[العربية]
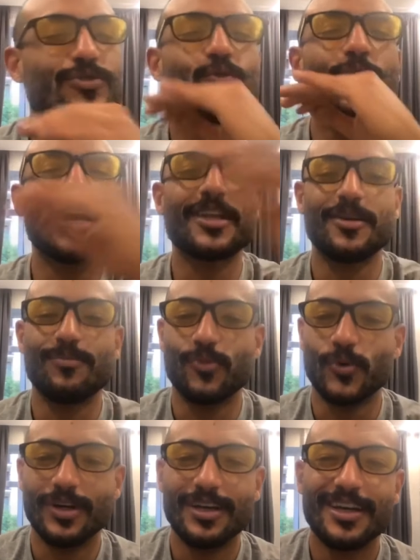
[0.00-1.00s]
كل حاجه
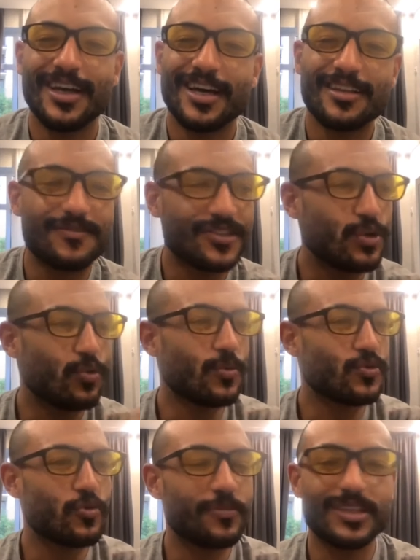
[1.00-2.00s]
تحبوها انا نفسي
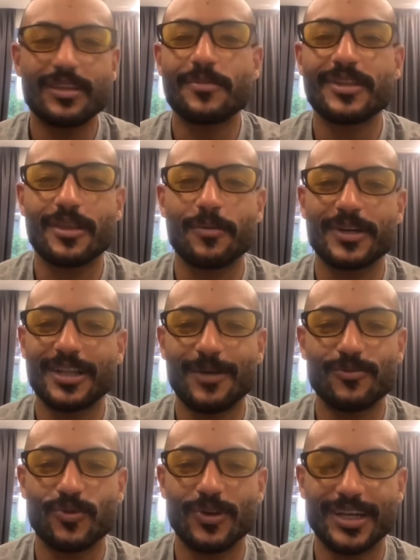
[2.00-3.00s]
ومبسوط من طبيعه الطبخ
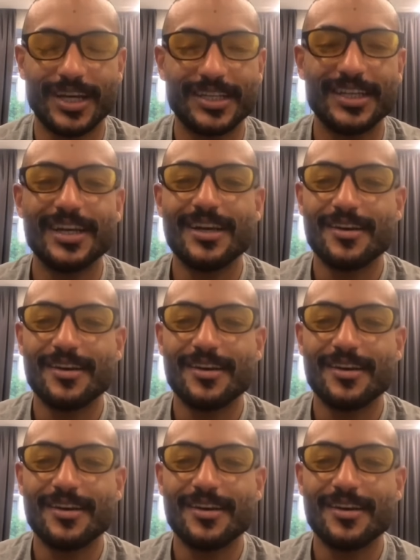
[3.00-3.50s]
الحمد لله يعني